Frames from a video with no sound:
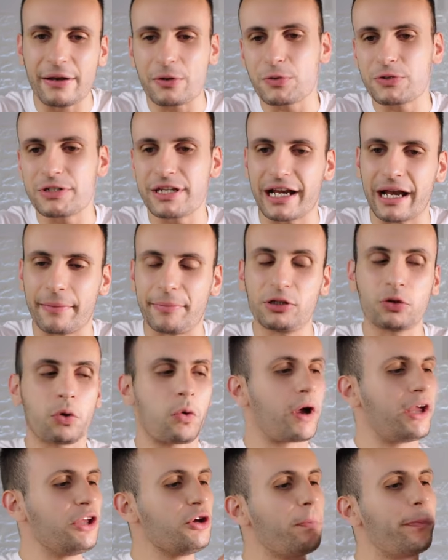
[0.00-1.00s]
non si è capito
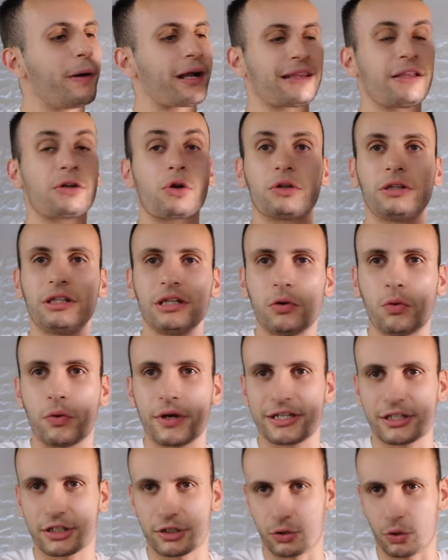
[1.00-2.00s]
qua, io parlerò di
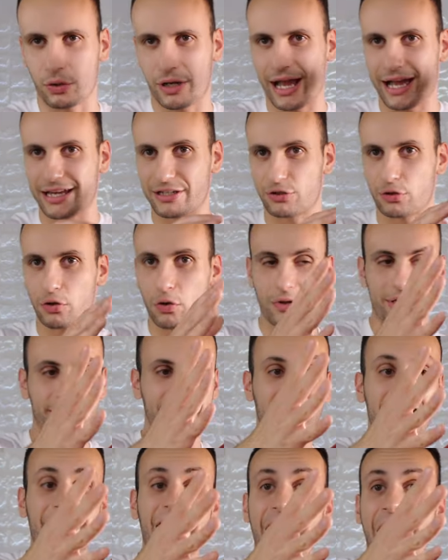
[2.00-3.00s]
questo casco,
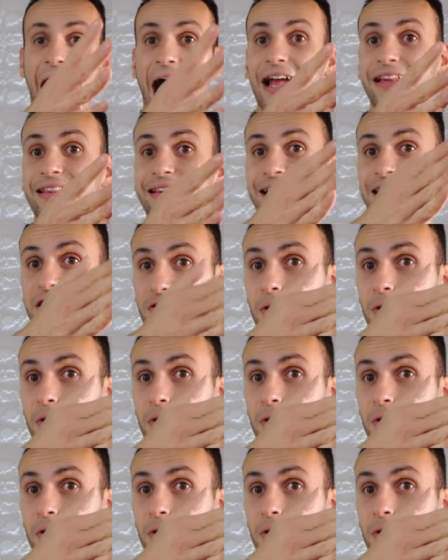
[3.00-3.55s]
quindi Atlas